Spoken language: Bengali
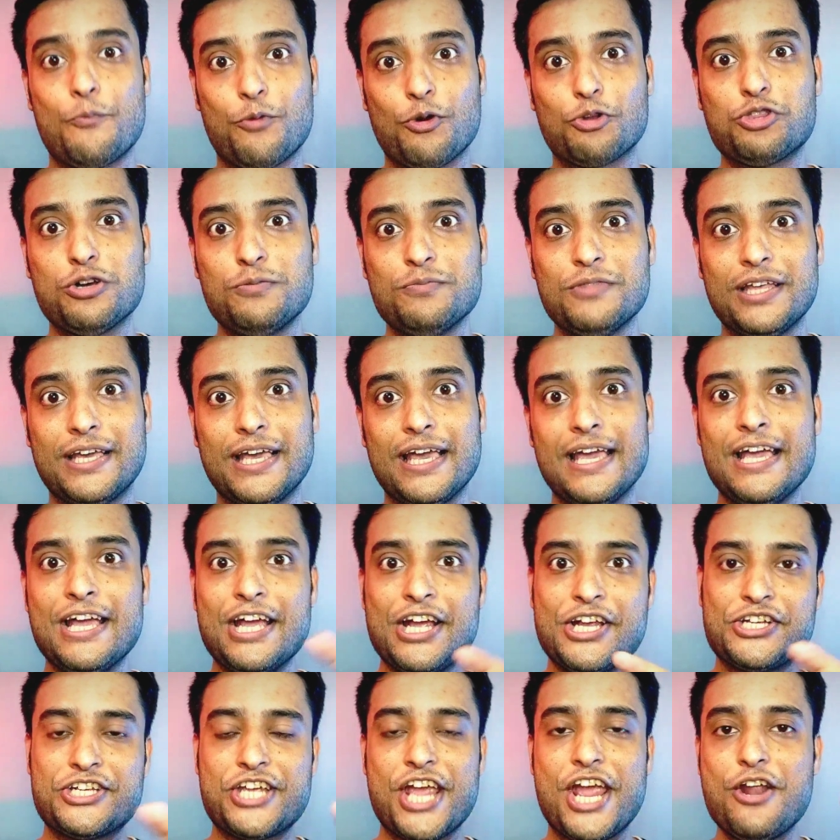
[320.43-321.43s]
প্রথম দিকে
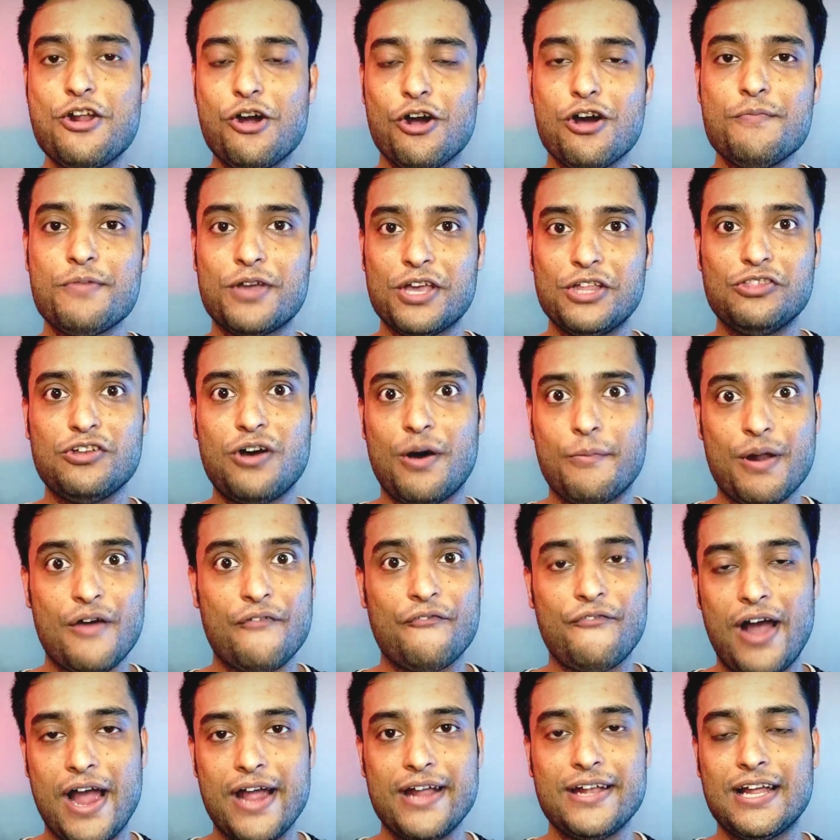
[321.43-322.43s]
সেই রকম কিন্তু আমরা
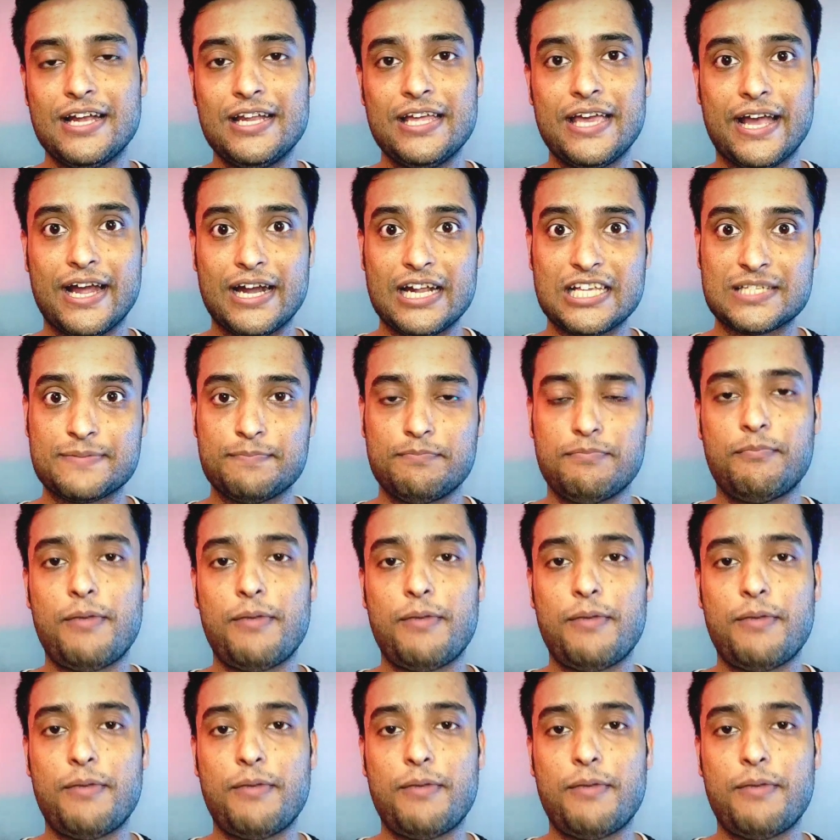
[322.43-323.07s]
ফাইনালি এখানে